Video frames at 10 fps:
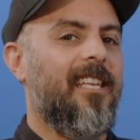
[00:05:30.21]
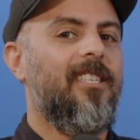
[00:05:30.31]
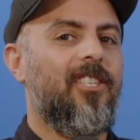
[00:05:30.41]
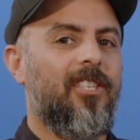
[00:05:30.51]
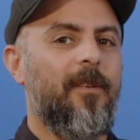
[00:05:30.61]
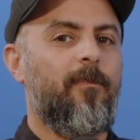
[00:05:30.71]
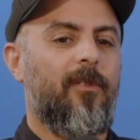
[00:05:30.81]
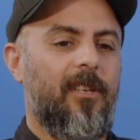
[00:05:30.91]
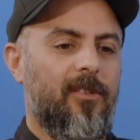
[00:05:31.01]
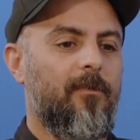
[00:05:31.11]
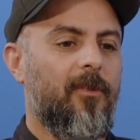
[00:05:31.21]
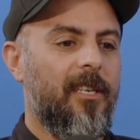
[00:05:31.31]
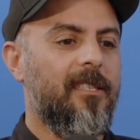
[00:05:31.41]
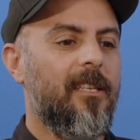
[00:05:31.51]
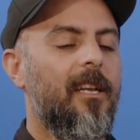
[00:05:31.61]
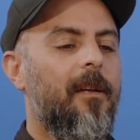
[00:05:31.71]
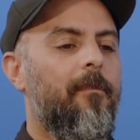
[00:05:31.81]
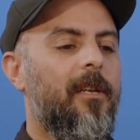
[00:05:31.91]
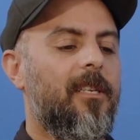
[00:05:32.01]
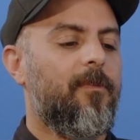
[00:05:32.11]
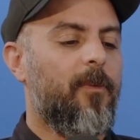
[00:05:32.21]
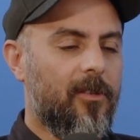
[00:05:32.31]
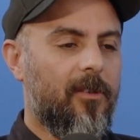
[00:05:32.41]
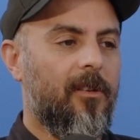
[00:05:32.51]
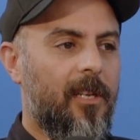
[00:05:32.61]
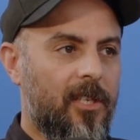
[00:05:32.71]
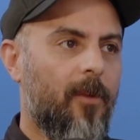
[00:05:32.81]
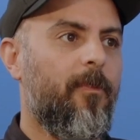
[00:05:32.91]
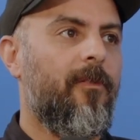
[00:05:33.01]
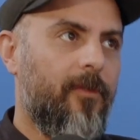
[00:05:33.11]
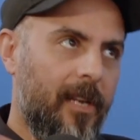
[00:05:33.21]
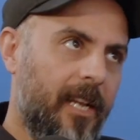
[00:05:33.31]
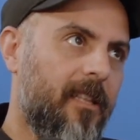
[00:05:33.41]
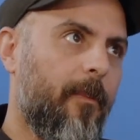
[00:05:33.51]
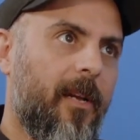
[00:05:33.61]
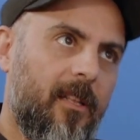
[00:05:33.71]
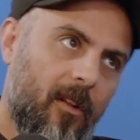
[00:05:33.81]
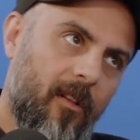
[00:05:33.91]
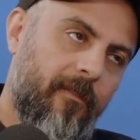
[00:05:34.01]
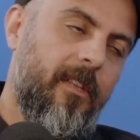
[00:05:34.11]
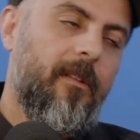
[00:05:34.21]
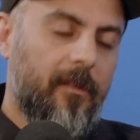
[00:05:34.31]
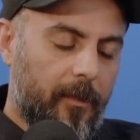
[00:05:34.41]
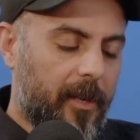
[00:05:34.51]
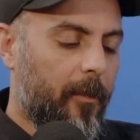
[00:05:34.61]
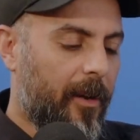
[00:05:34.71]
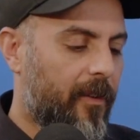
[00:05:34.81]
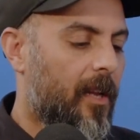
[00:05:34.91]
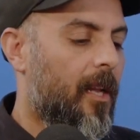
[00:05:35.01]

niché pour les humoristes, mais je pense que les gens peuvent relate après dans leur vie. De... bref.